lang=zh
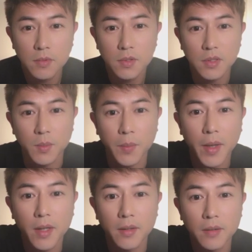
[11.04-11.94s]
怎么办？
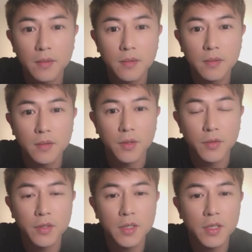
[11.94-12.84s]
有
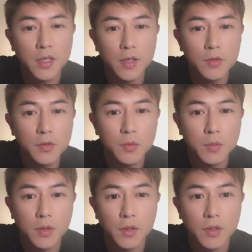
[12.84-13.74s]
人可以告诉
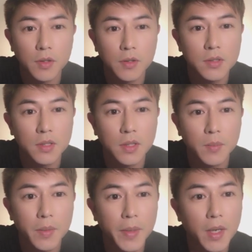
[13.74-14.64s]
我怎
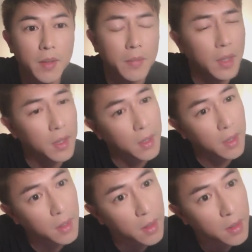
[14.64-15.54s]
么办吗？
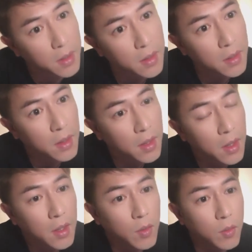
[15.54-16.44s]

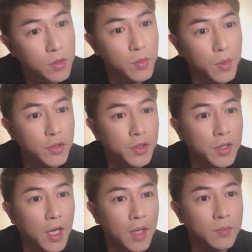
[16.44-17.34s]
我是完全
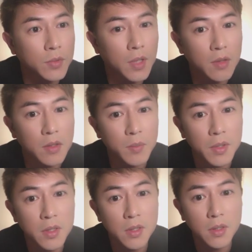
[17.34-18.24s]
看不到你们
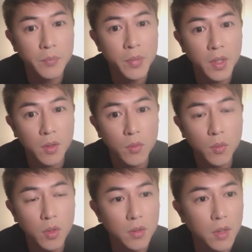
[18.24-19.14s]
的评
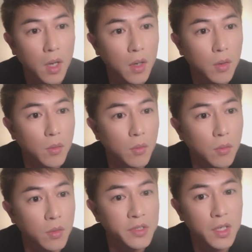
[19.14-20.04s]
论，然后
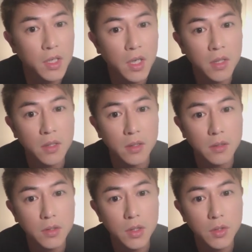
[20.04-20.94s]
我现在看的
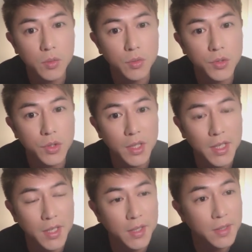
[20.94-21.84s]
热度是
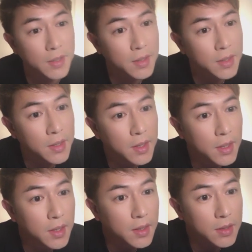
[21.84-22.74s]
零，
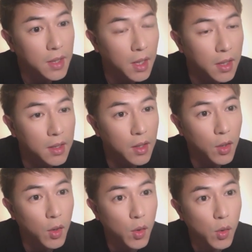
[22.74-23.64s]
然
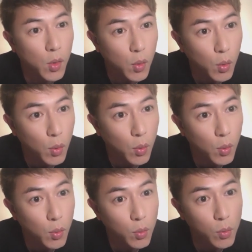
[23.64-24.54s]
后
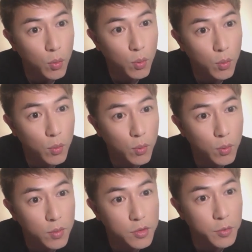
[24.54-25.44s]

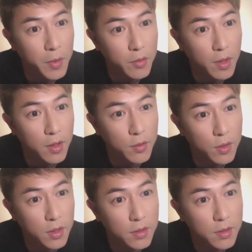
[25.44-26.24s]
就没有然后了，